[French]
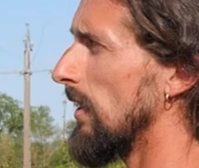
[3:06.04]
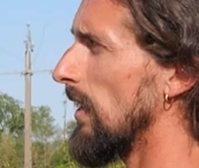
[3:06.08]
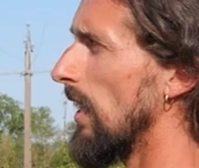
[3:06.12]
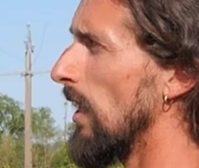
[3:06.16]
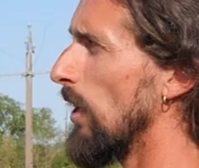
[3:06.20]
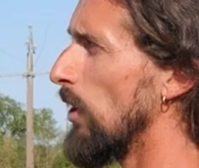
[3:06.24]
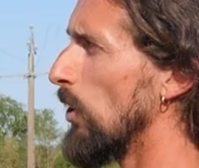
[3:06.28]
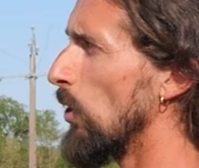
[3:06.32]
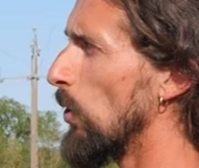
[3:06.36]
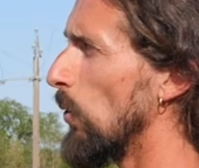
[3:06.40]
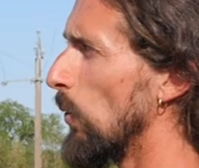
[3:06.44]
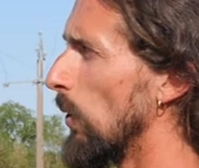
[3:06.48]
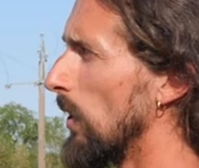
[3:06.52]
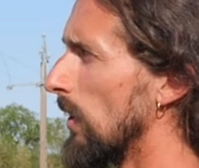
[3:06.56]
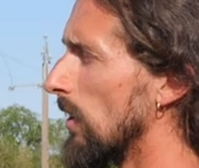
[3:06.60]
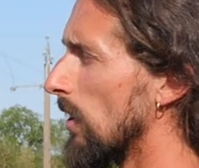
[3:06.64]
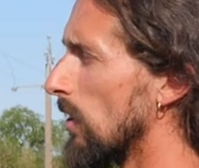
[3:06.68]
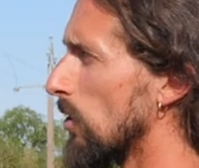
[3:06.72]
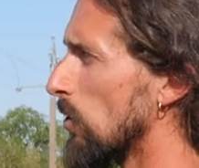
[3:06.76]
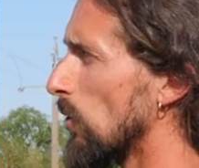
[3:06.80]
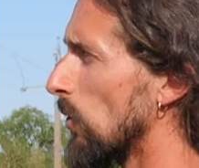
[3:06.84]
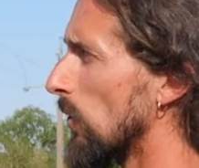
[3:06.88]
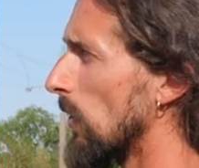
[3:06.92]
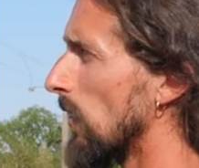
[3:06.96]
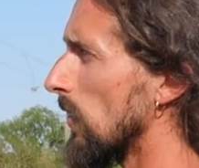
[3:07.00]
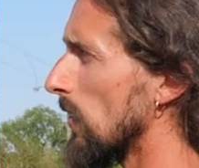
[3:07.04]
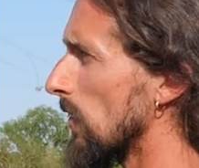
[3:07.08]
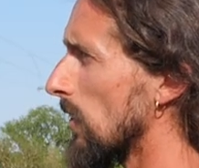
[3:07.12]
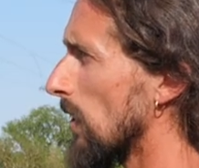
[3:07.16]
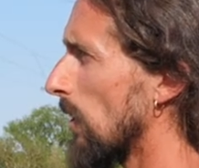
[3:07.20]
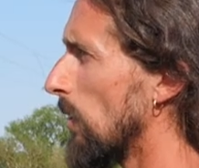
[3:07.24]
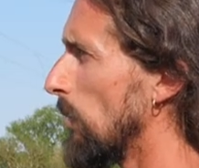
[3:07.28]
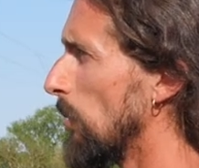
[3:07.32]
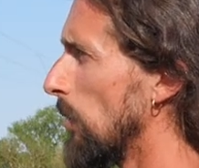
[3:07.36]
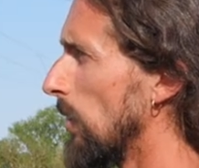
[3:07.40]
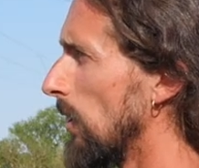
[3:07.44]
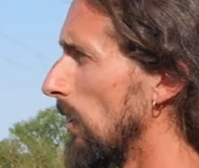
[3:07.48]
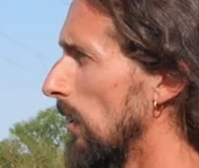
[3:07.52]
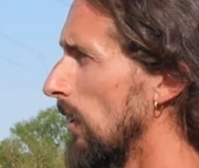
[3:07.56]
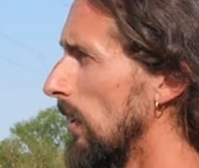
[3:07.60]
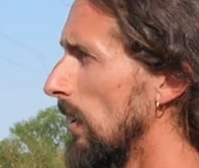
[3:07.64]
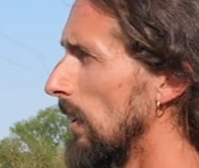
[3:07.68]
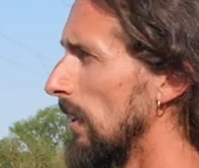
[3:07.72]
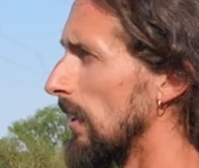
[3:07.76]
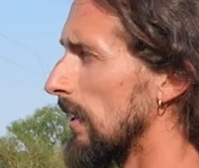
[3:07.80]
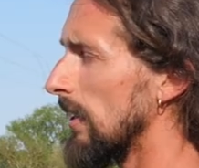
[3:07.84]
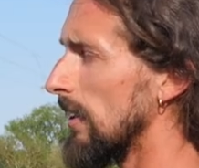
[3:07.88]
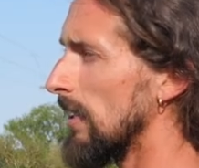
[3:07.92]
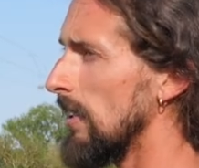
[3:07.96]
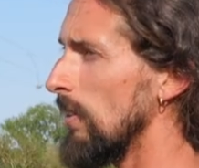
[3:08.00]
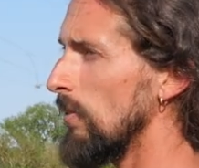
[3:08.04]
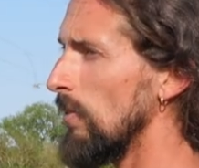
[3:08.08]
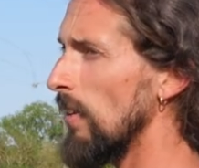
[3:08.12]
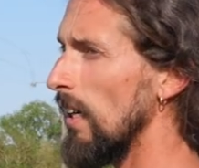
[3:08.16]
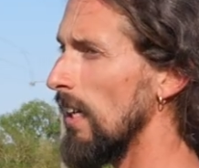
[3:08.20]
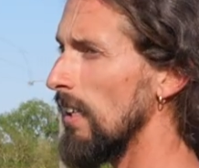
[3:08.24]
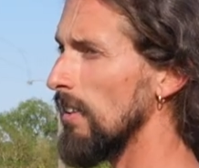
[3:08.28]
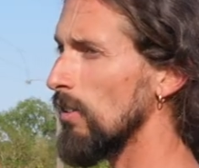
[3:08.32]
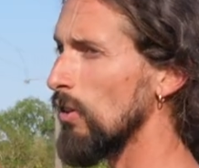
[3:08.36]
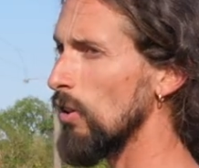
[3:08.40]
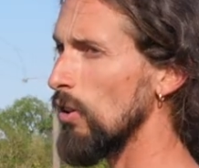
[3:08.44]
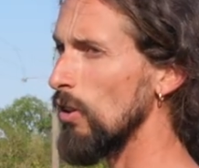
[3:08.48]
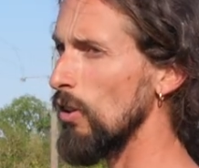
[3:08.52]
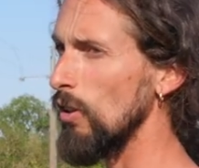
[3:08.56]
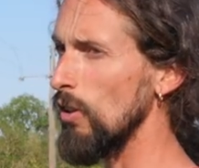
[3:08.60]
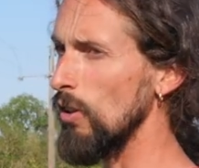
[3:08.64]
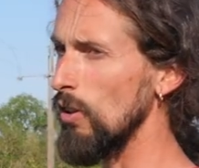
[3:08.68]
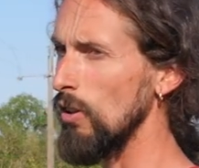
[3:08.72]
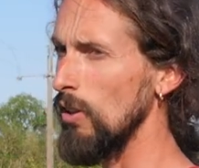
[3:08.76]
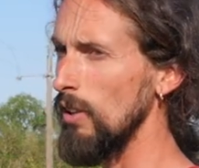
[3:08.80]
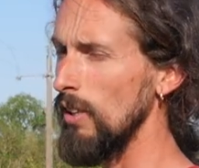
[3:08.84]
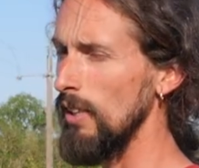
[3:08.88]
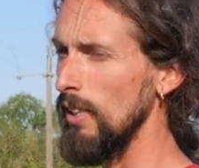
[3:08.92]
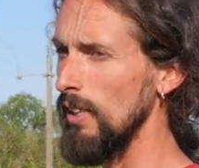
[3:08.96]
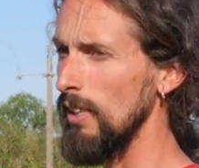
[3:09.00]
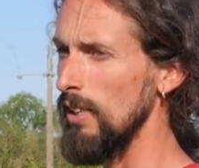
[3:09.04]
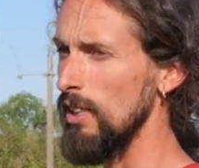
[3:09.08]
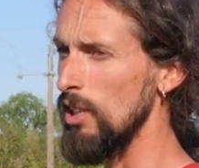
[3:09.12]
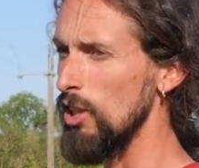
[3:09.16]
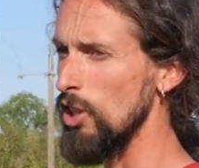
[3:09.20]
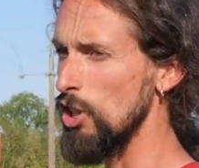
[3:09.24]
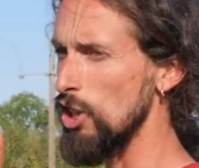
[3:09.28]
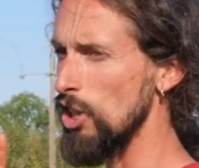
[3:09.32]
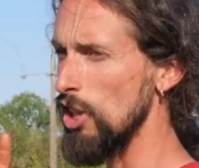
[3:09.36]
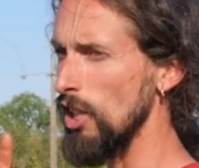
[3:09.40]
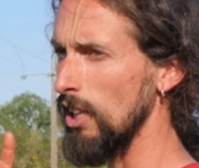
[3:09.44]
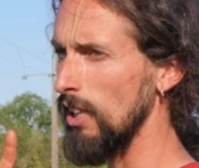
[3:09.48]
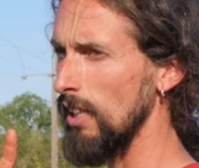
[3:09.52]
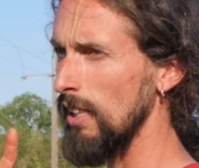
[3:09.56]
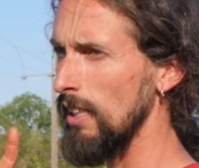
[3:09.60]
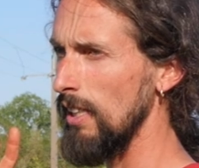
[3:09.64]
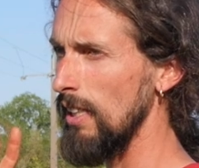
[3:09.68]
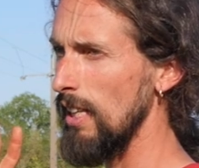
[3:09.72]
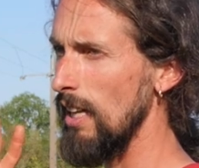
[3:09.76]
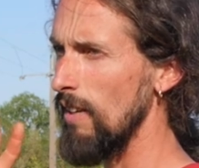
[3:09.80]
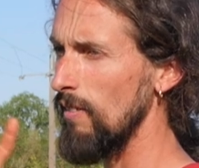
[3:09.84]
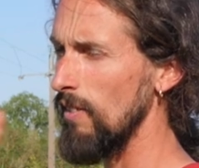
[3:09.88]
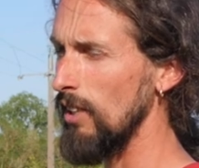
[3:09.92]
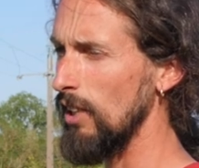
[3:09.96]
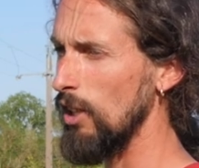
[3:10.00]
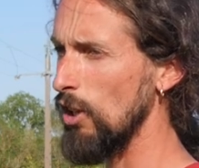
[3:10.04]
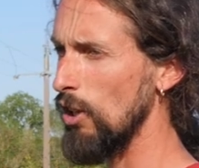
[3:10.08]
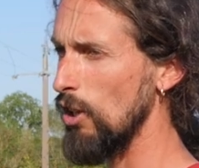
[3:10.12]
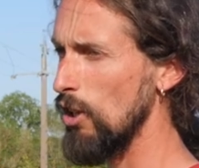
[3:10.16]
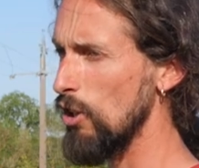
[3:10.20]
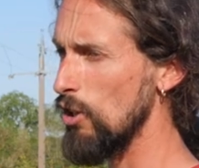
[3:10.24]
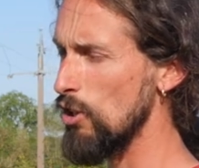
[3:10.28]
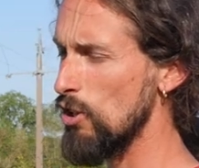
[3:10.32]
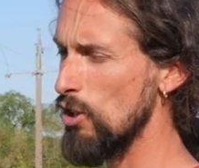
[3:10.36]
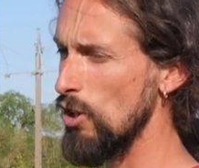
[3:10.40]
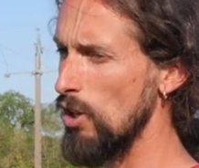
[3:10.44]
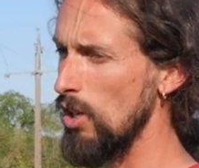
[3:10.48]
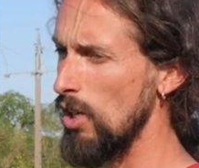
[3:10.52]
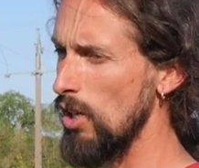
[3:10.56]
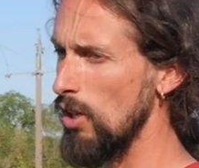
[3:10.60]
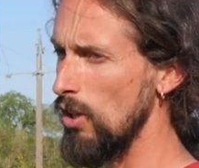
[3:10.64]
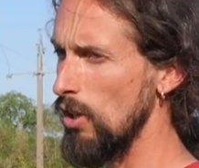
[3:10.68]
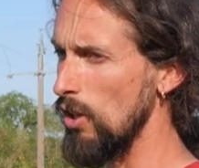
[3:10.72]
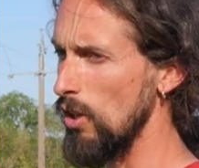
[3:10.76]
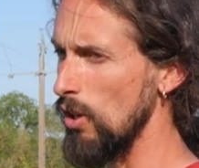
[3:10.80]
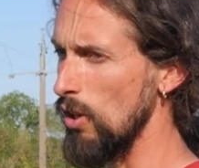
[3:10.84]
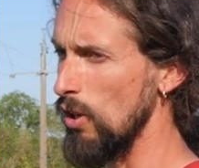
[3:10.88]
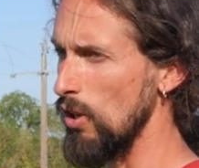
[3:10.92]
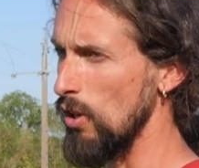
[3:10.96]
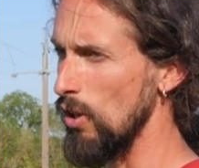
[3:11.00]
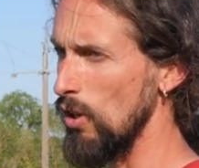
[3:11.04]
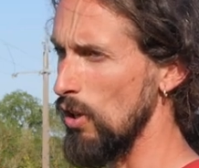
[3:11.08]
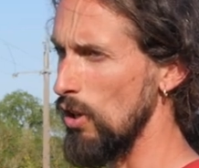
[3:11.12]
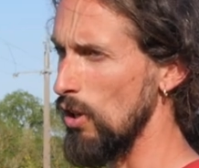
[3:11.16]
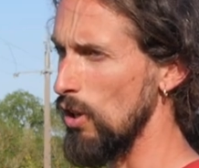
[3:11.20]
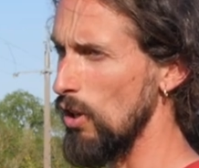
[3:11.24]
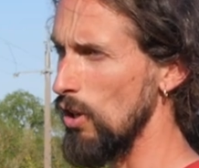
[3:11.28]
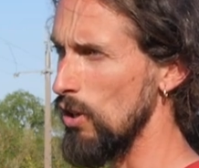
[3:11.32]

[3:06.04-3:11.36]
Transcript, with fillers: Il y a une haie dans son ensemble qui va être gérée avec une seule